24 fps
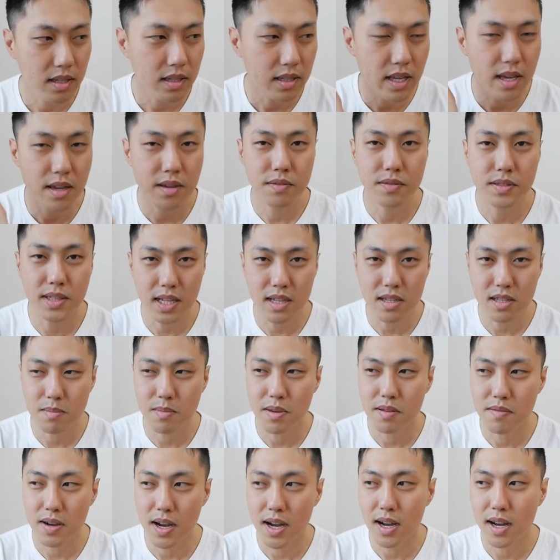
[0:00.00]
で2つ
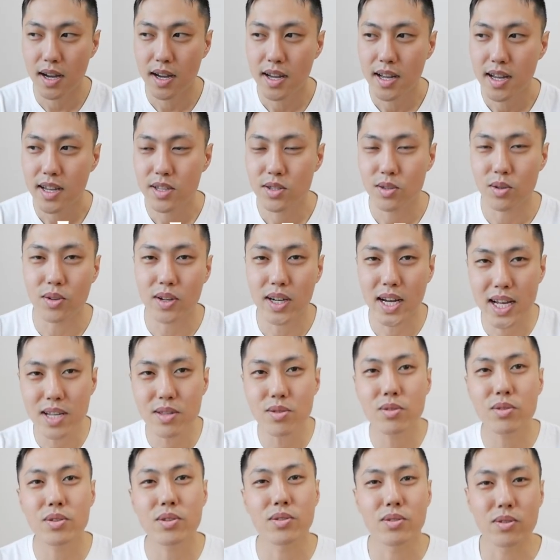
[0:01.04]
目はその家
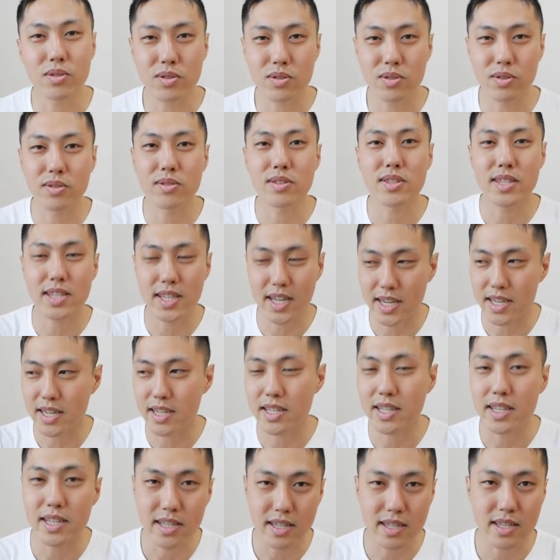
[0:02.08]
族の存
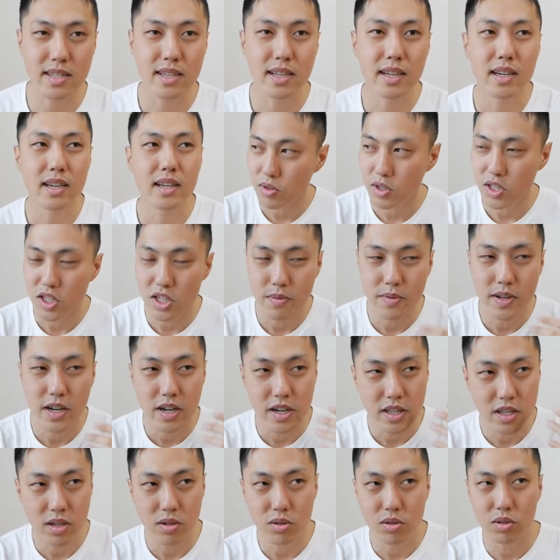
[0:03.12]
在ですいじめら
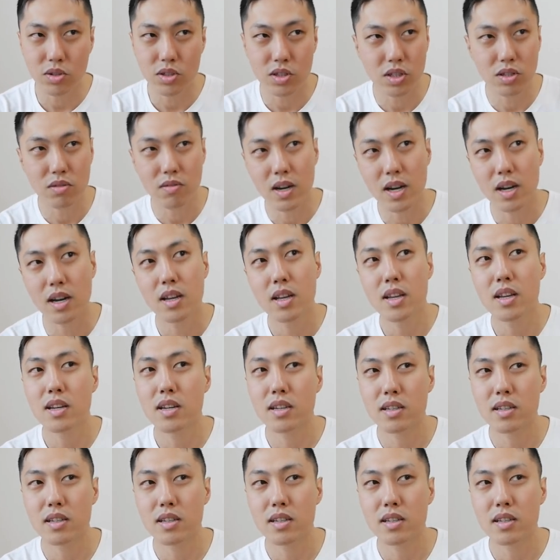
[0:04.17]
れている時っていうのは